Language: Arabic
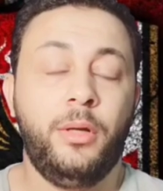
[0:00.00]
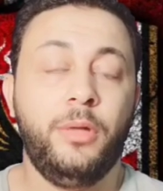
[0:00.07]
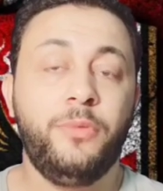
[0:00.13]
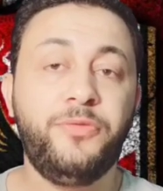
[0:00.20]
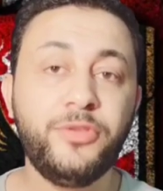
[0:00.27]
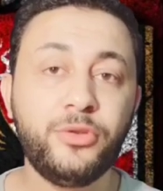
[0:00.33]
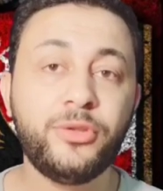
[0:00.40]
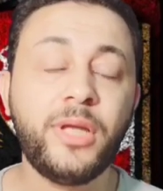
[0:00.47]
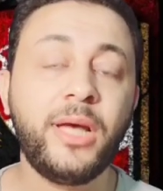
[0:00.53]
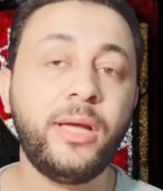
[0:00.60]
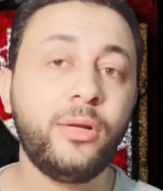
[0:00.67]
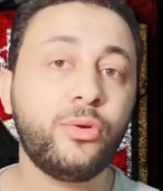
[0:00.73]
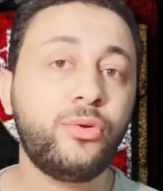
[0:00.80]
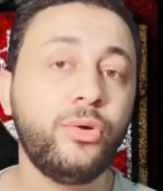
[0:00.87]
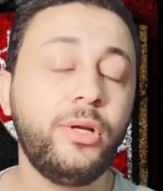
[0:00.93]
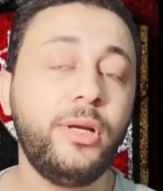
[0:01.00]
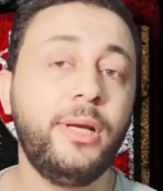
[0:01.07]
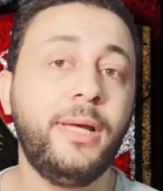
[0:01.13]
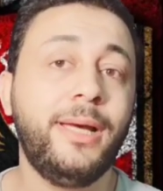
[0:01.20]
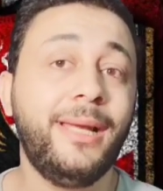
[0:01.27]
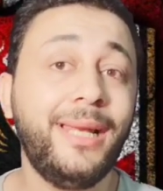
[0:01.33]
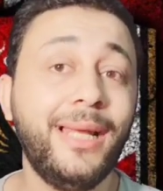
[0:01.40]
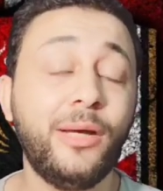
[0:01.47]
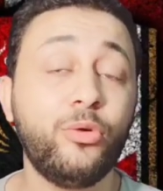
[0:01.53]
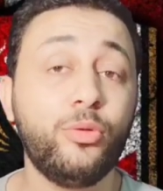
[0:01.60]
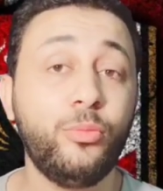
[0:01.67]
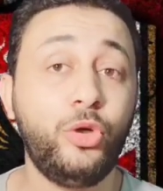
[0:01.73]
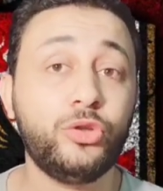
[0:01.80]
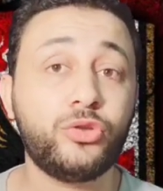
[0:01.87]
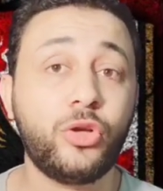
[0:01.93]
الفيديو ده لكل
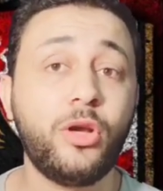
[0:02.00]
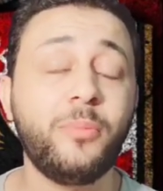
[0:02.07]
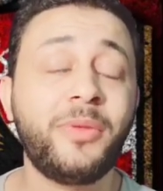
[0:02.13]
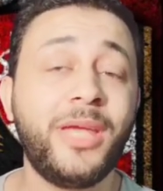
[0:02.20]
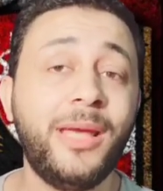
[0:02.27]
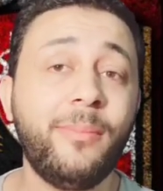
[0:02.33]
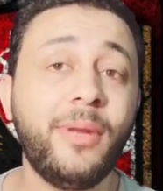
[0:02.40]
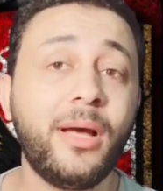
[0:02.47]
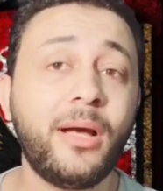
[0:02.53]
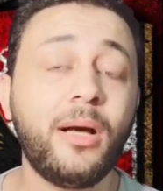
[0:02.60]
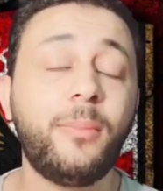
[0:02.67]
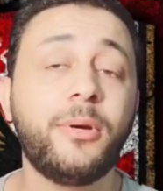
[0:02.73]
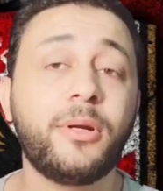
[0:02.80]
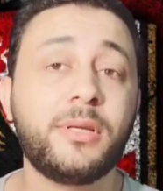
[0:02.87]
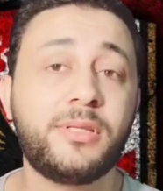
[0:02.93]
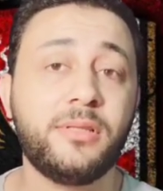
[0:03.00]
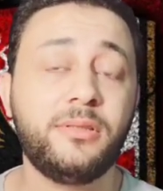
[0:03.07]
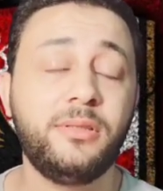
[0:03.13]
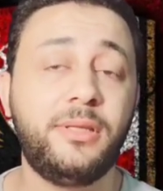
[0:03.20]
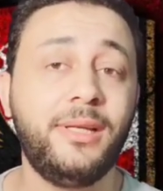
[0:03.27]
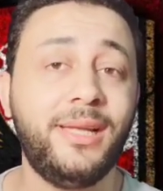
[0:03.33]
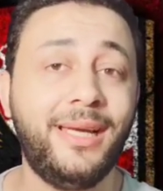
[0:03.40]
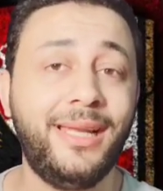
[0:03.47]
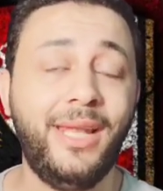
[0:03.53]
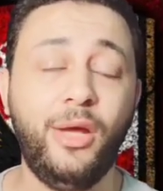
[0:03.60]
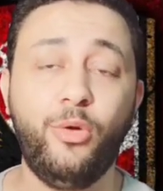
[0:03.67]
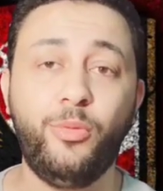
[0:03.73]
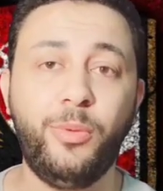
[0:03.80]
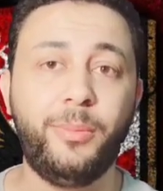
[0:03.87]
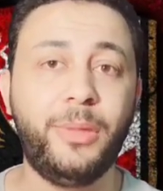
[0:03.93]
اهلاوي محترم جايب لك خبر يا صديقي
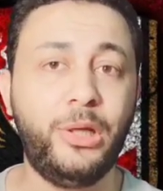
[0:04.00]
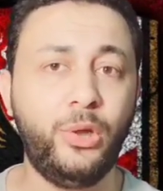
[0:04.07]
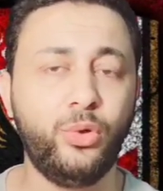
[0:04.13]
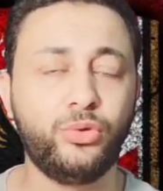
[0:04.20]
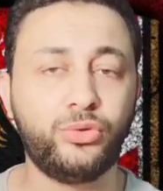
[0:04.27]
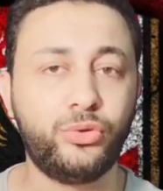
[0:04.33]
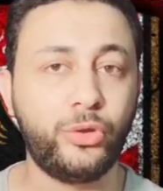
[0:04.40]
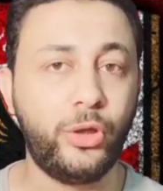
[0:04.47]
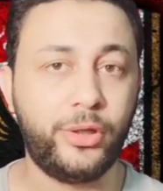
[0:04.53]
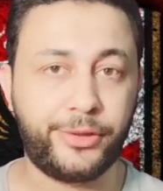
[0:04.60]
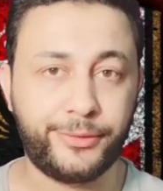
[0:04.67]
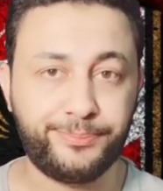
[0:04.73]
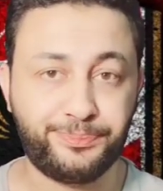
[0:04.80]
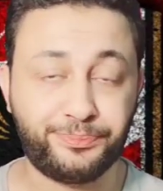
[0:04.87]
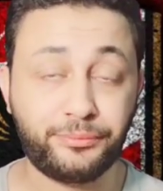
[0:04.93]
الاهلاوي بمليون دولار